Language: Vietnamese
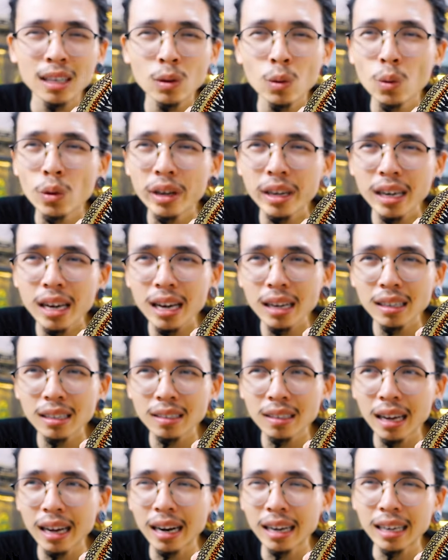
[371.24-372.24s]
igu, igit
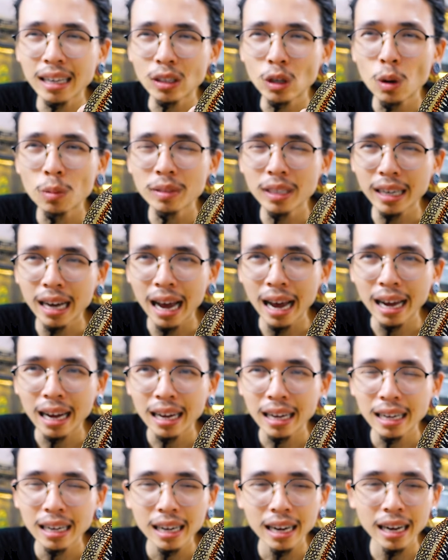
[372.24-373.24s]
hay là kỳ tôm gì
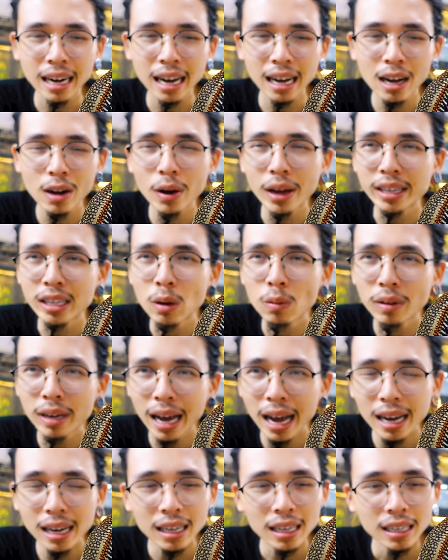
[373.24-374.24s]
cả, hay là các loại
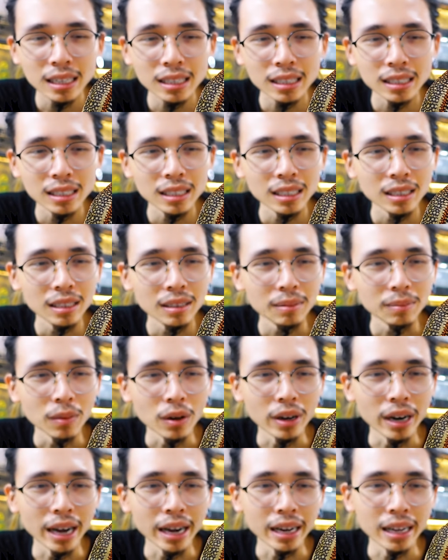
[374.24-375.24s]
nhông khác.
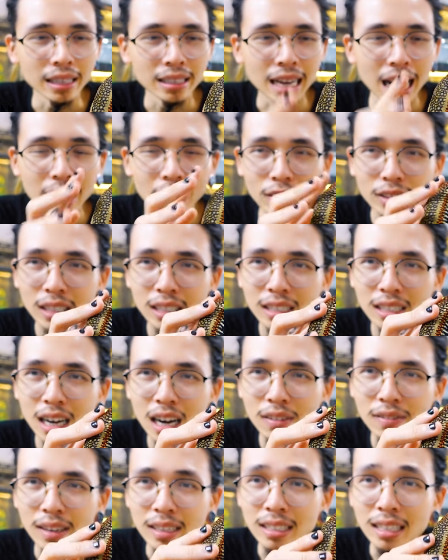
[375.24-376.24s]
Bọn này thì ra nó trơn
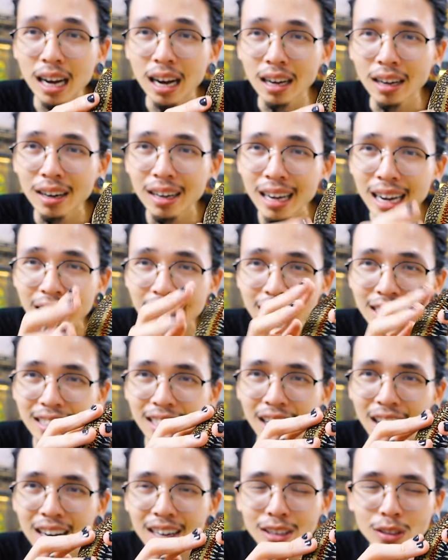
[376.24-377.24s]
trơn và sờ nó khá là
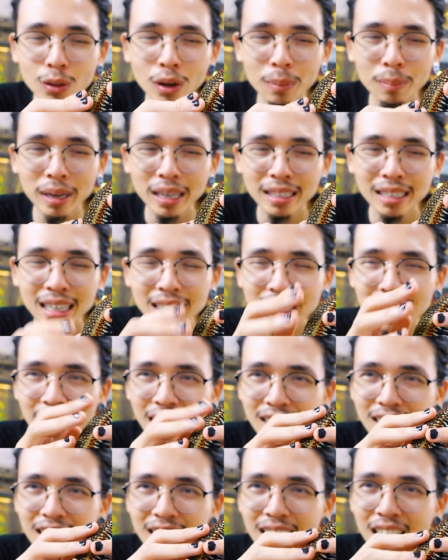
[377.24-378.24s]
sướng. Nói chung là mình thích
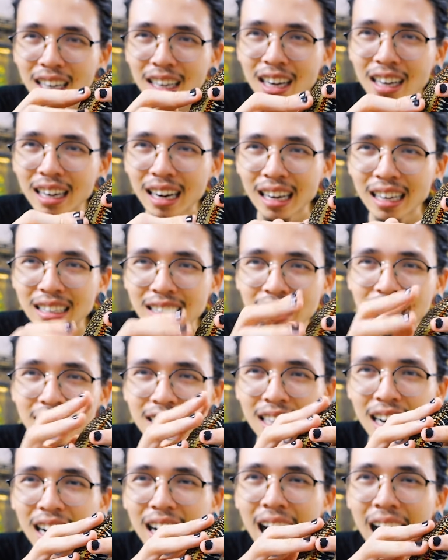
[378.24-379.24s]
sờ trơn trơn hơn là
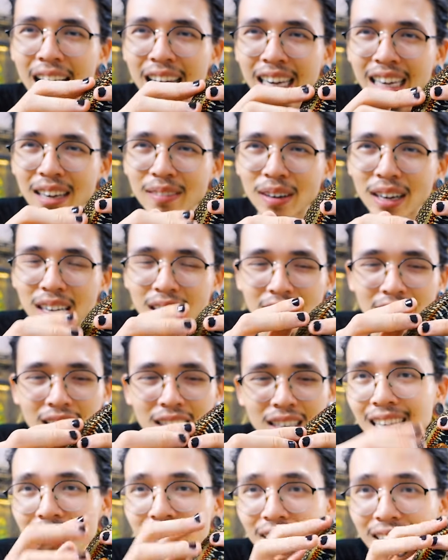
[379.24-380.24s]
thích sờ gai anh em ạ.
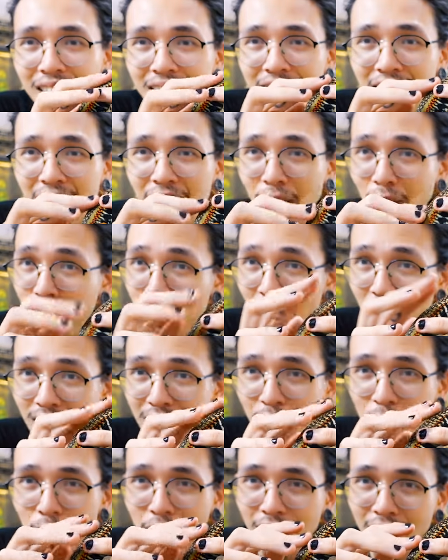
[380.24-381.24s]
Thích là như kiểu
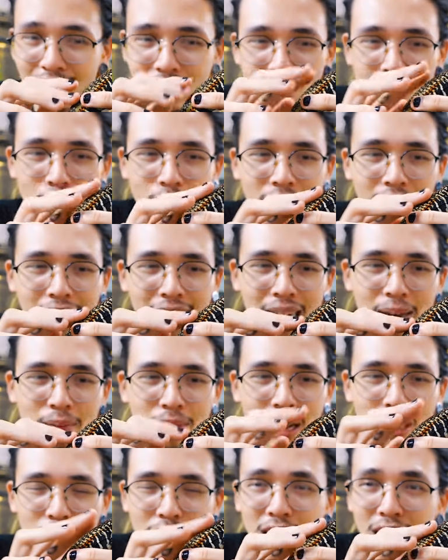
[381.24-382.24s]
sờ da bọn này thích cực luôn đấy, anh
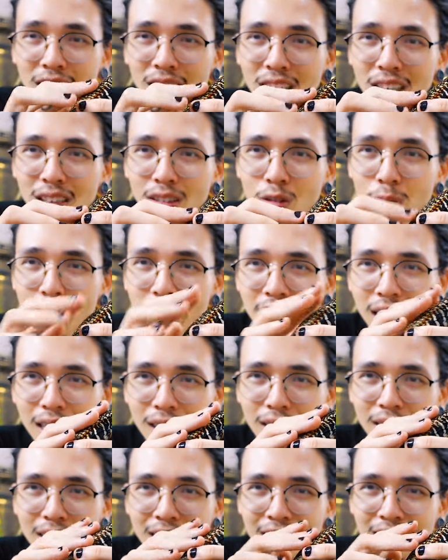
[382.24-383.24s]
em nào sờ thử cũng biết
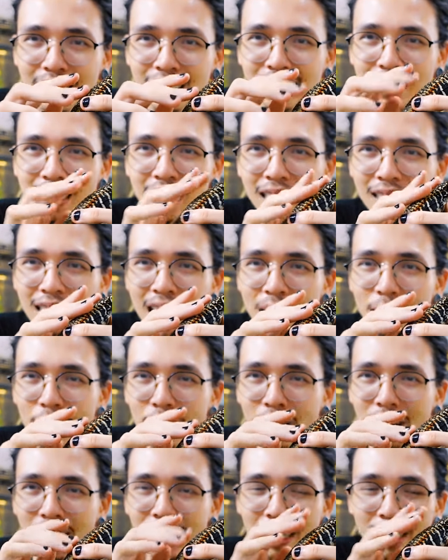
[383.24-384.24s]
là sờ da
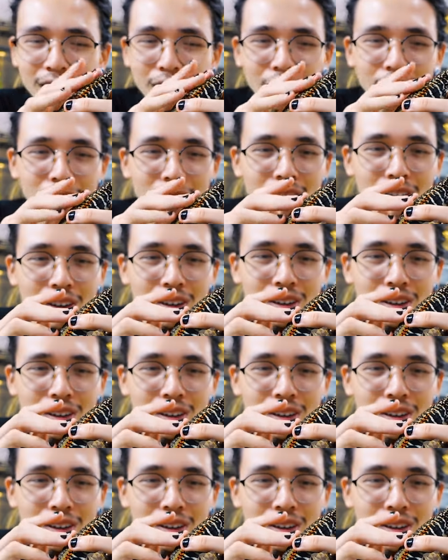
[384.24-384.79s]
bọn này